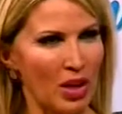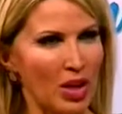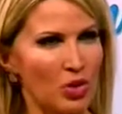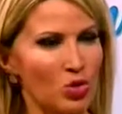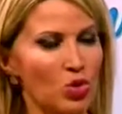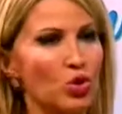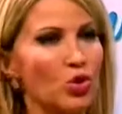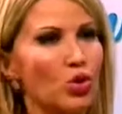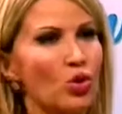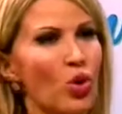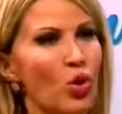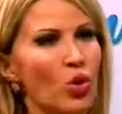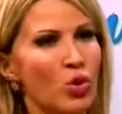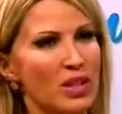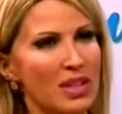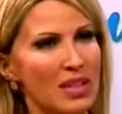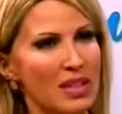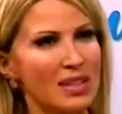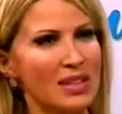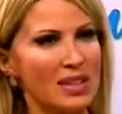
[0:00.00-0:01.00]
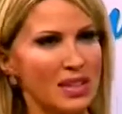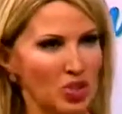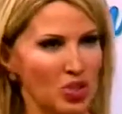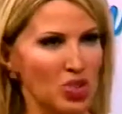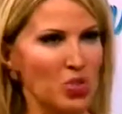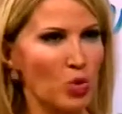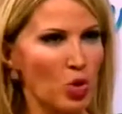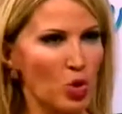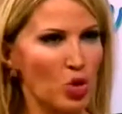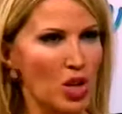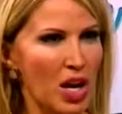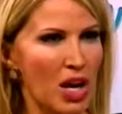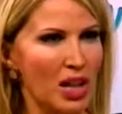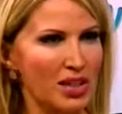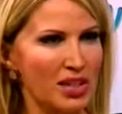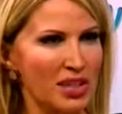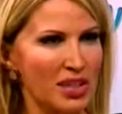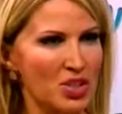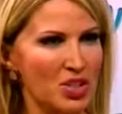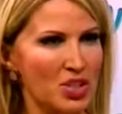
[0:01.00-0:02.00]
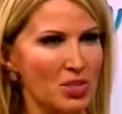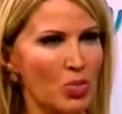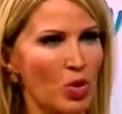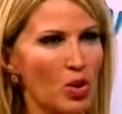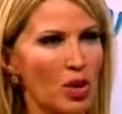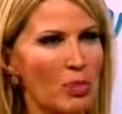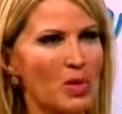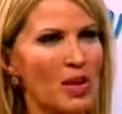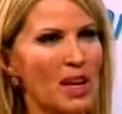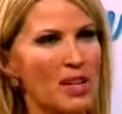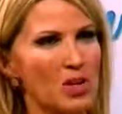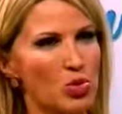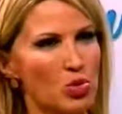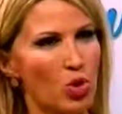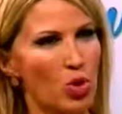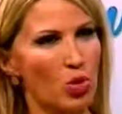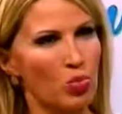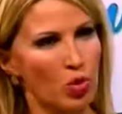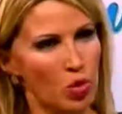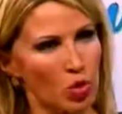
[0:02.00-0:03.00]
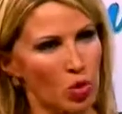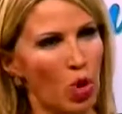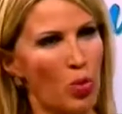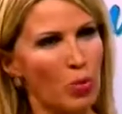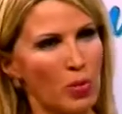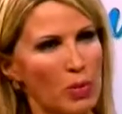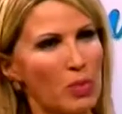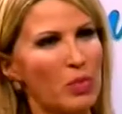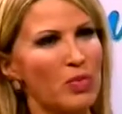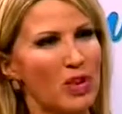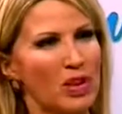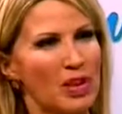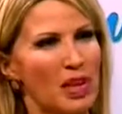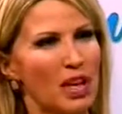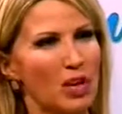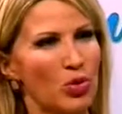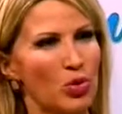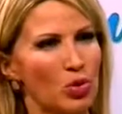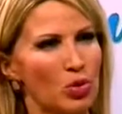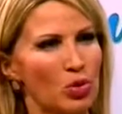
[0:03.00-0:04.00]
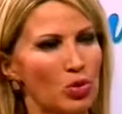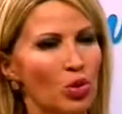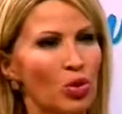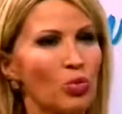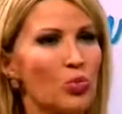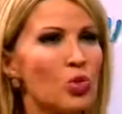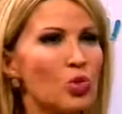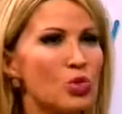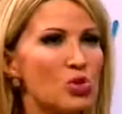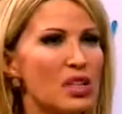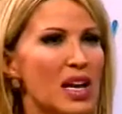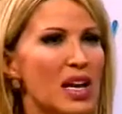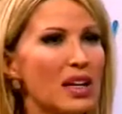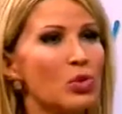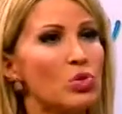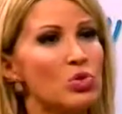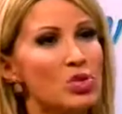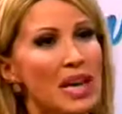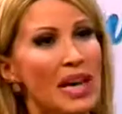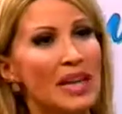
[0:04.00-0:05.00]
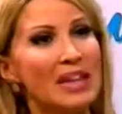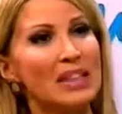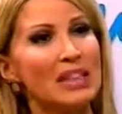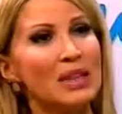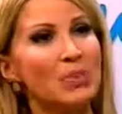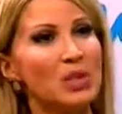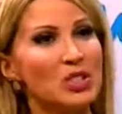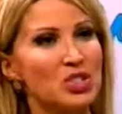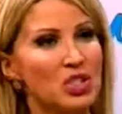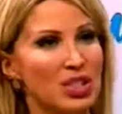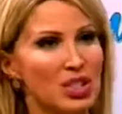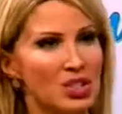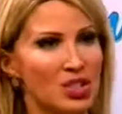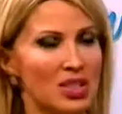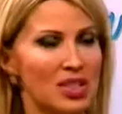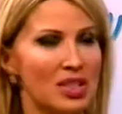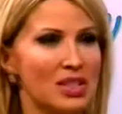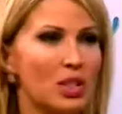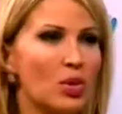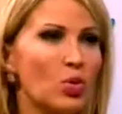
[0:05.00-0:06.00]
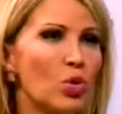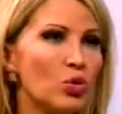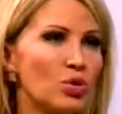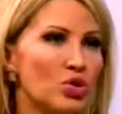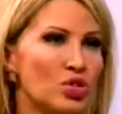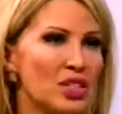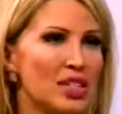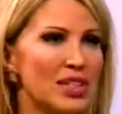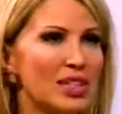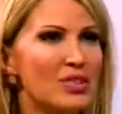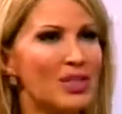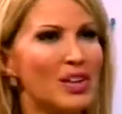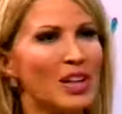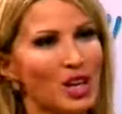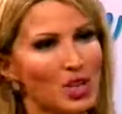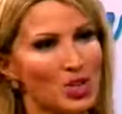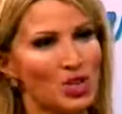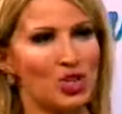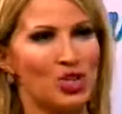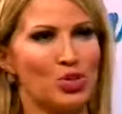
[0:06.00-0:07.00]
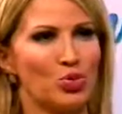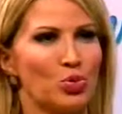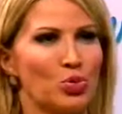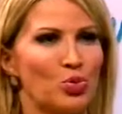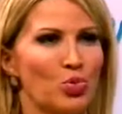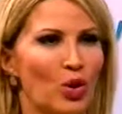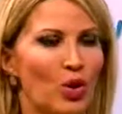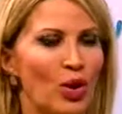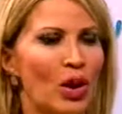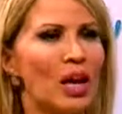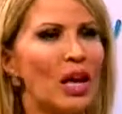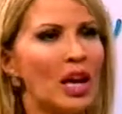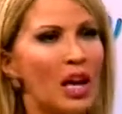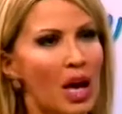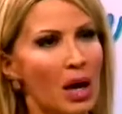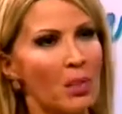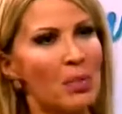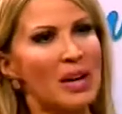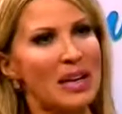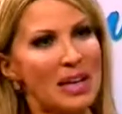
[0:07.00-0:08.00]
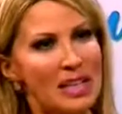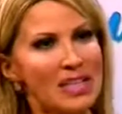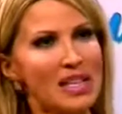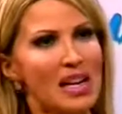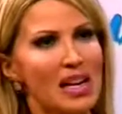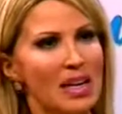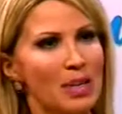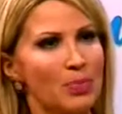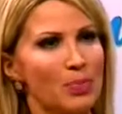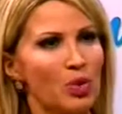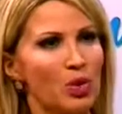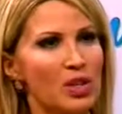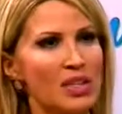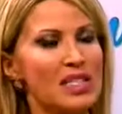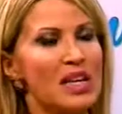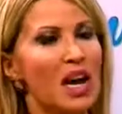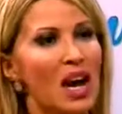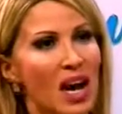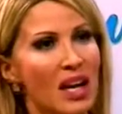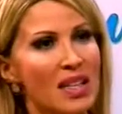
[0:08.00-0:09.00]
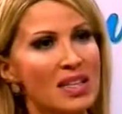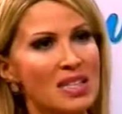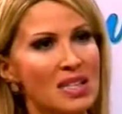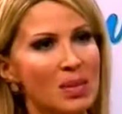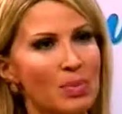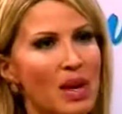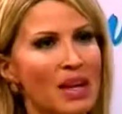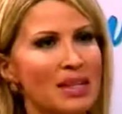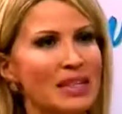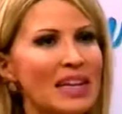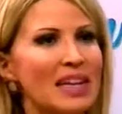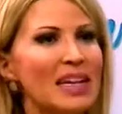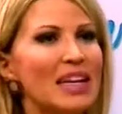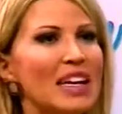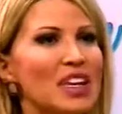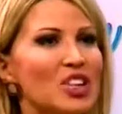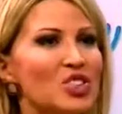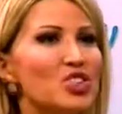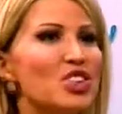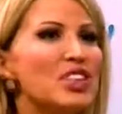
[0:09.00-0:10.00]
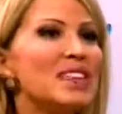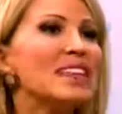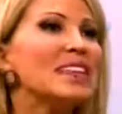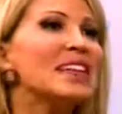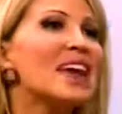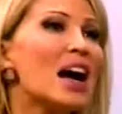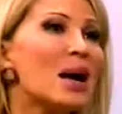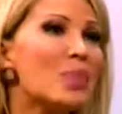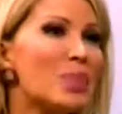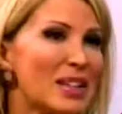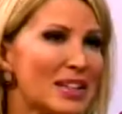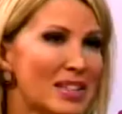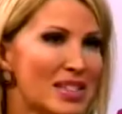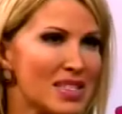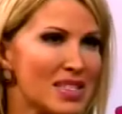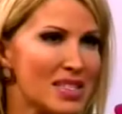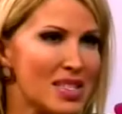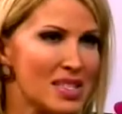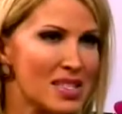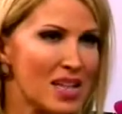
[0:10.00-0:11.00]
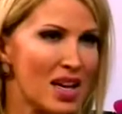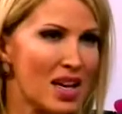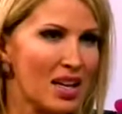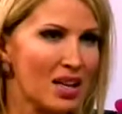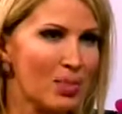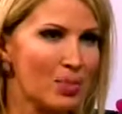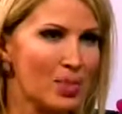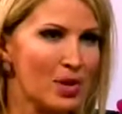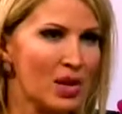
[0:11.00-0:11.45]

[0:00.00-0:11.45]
Çünkü o derinin içi boşaldığı için böyle biraz sönmüş top gibi falan görünüyor. Bu yüzden özellikle bacak içlerinde, kol içlerinde falan şık durmuyor. Ama lazerli polis aynı zamanda cildi germe sahip.